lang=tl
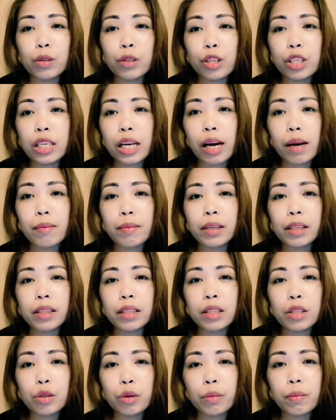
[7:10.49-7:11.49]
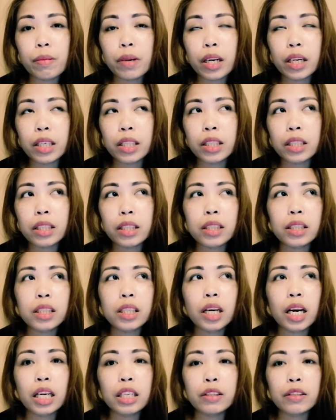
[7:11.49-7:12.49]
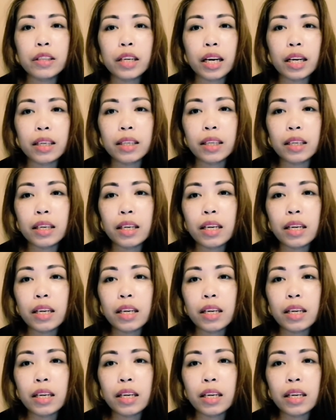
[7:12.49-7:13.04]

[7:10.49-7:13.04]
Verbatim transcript: nun sa amin. Sobrang, ano na,